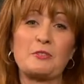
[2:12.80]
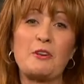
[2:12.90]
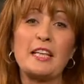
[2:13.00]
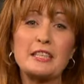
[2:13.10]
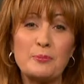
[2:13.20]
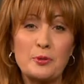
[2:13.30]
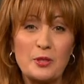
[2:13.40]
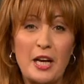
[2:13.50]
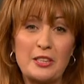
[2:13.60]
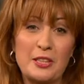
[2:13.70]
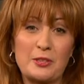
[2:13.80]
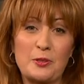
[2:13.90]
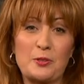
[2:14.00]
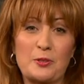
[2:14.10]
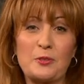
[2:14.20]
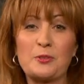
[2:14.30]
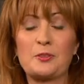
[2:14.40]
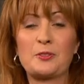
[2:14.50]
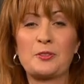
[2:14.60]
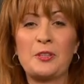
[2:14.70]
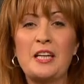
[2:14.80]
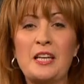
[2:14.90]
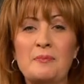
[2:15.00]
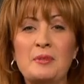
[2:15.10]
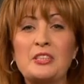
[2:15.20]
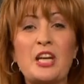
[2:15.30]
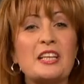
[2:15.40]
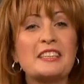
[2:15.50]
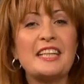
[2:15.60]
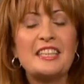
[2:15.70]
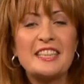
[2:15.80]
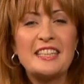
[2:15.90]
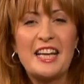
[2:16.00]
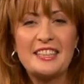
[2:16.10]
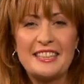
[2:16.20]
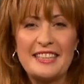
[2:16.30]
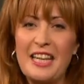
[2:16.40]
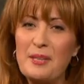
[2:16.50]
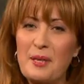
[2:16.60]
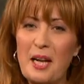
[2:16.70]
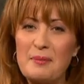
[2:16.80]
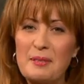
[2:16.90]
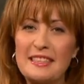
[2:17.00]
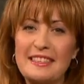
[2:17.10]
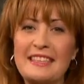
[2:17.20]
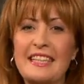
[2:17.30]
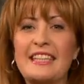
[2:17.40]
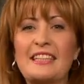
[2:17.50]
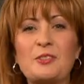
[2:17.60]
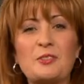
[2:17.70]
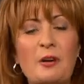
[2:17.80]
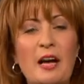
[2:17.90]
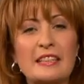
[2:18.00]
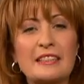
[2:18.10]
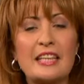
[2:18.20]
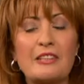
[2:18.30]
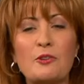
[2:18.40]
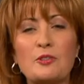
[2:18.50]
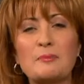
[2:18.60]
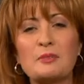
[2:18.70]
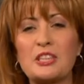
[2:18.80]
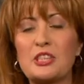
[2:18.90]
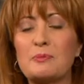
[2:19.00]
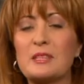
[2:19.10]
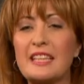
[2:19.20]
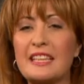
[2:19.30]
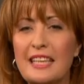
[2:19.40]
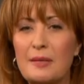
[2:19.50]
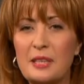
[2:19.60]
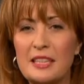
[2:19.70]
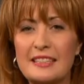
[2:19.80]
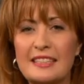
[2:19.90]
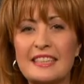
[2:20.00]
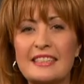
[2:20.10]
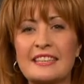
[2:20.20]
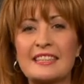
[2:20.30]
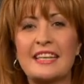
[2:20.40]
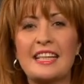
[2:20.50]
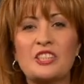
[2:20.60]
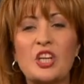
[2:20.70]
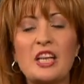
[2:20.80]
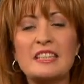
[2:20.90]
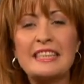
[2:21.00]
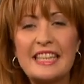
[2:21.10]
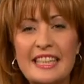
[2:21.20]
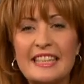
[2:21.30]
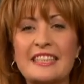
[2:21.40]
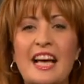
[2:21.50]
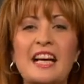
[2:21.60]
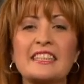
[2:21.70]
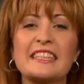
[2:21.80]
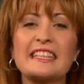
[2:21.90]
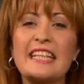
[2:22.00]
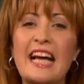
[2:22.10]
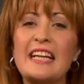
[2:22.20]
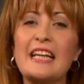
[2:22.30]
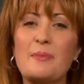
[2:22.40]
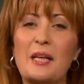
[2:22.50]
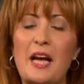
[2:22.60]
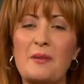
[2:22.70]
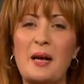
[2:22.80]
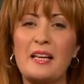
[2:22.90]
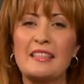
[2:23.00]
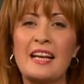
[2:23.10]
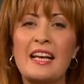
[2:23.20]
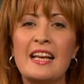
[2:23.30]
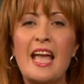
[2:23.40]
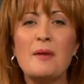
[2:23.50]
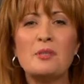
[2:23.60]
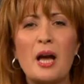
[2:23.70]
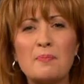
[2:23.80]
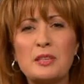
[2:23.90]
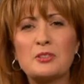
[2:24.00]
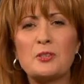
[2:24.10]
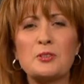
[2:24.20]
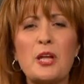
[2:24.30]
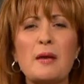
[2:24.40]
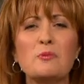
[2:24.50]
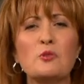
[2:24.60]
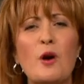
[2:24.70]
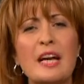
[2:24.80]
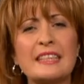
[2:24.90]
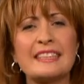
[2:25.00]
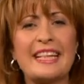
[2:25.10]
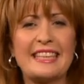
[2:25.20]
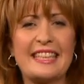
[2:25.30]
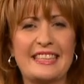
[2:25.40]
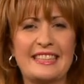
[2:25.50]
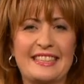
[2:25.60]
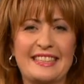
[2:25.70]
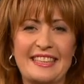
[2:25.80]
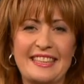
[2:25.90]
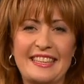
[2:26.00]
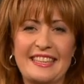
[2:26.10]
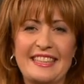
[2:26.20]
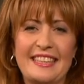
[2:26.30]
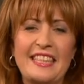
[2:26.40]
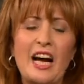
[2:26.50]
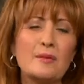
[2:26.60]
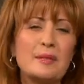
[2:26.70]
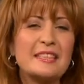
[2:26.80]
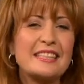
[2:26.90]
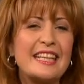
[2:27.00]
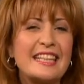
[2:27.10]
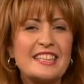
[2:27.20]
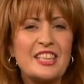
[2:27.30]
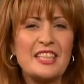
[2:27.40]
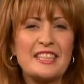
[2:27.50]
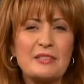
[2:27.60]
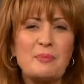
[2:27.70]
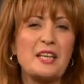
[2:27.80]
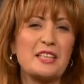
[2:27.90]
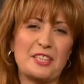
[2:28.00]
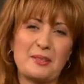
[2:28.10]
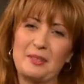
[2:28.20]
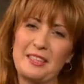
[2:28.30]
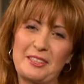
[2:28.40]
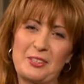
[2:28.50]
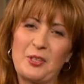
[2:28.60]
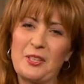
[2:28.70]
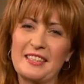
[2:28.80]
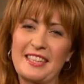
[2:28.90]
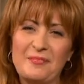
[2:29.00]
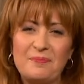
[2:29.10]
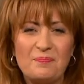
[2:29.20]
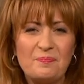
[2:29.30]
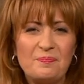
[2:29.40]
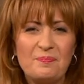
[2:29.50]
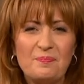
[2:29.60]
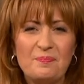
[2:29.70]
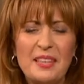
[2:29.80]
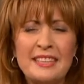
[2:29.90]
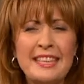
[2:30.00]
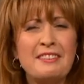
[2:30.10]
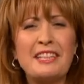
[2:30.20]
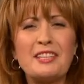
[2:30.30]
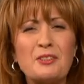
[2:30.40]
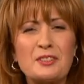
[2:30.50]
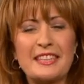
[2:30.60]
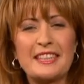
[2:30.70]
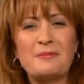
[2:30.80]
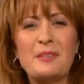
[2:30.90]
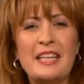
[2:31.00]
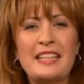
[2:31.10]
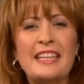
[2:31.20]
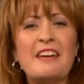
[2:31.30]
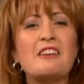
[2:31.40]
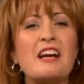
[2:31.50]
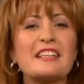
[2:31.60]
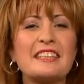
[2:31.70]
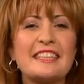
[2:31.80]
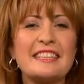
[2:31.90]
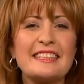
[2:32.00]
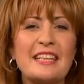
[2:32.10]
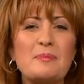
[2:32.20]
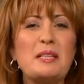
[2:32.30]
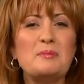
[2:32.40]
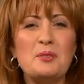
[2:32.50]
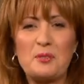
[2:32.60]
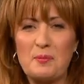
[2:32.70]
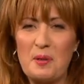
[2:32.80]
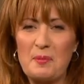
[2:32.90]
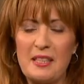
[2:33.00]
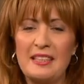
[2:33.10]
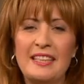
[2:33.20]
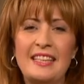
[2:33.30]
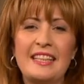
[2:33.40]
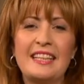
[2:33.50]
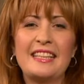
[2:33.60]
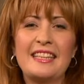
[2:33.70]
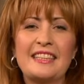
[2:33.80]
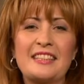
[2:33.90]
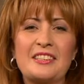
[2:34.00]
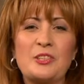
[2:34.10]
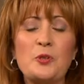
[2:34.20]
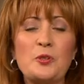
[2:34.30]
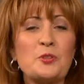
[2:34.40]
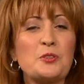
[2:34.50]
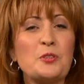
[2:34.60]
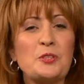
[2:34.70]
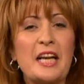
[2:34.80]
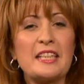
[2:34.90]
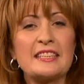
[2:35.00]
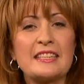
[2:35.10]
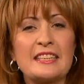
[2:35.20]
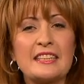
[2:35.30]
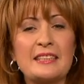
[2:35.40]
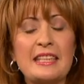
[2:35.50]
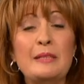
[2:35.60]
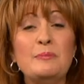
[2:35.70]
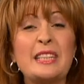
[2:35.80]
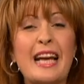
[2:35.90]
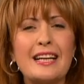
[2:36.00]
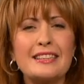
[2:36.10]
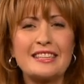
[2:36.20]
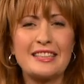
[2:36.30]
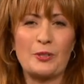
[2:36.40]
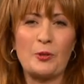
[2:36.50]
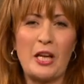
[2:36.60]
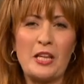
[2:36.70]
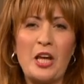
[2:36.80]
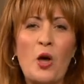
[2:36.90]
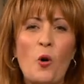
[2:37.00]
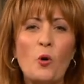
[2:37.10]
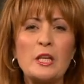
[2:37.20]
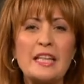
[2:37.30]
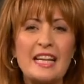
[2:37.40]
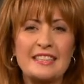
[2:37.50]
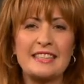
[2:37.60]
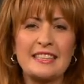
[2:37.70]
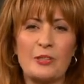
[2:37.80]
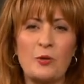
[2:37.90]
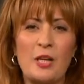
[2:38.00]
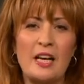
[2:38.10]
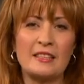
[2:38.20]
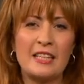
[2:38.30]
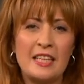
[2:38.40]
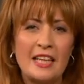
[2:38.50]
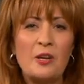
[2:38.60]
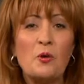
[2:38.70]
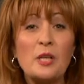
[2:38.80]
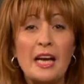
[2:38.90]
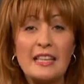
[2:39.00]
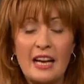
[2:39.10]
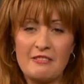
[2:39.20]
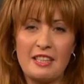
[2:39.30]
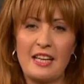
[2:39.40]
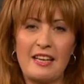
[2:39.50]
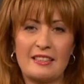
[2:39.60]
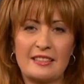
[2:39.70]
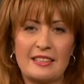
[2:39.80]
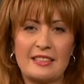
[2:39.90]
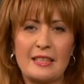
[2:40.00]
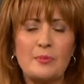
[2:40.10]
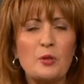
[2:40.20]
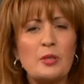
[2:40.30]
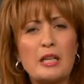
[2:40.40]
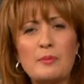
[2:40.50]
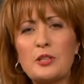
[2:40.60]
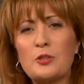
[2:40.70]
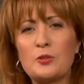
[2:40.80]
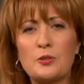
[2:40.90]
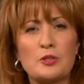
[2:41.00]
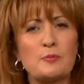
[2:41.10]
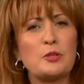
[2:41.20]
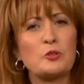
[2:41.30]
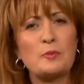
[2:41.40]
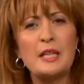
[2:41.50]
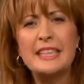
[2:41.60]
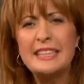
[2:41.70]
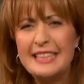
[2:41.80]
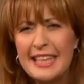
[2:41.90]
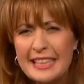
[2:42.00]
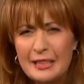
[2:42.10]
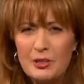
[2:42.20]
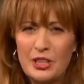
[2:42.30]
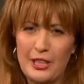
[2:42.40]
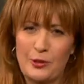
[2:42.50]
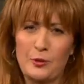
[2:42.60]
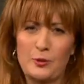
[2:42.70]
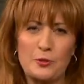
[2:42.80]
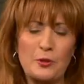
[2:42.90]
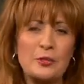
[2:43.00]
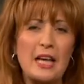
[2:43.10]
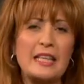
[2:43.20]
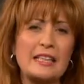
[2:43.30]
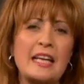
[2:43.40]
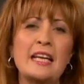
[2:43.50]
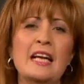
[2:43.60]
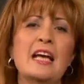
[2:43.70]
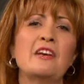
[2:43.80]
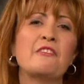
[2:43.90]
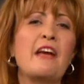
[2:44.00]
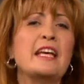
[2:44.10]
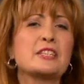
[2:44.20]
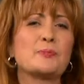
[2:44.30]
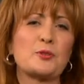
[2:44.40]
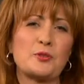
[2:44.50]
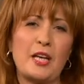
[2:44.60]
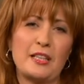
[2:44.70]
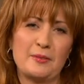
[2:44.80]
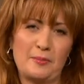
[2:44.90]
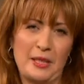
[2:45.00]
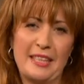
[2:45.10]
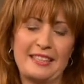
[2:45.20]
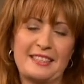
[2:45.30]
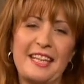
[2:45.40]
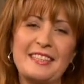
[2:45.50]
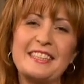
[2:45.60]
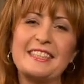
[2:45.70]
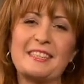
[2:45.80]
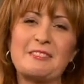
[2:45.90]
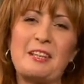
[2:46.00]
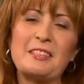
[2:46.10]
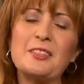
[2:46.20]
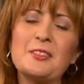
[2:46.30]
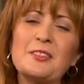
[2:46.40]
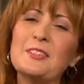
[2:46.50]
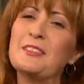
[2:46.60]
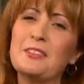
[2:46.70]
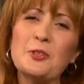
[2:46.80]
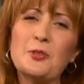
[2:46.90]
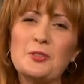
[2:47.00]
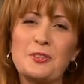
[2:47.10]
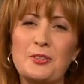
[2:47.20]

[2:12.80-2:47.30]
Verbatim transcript: Facebook'tan yazıyorsunuz. Bir canlı yayında daha sizlerle beraberiz. E, lütfen telefonlarımız açık bizi arayabilirsiniz. Canlı yayında sizlerle beraber hem Rabbin sözünü hem dua isteklerinizi kalbinizden geçenleri paylaşabiliriz şu anda. Sevgili dostlarım ne var aklınızda bilmiyorum ama e, çoğunuzun yazdığı imkansız olan, olanaksız olan e, olaylar var hayatınızda. Bir olaya bakıyorsunuz bir duruma hiç değişmeyecek diyorsunuz. Özellikle Facebook'tan bana yazanlarınız var diyor. Çoğunuz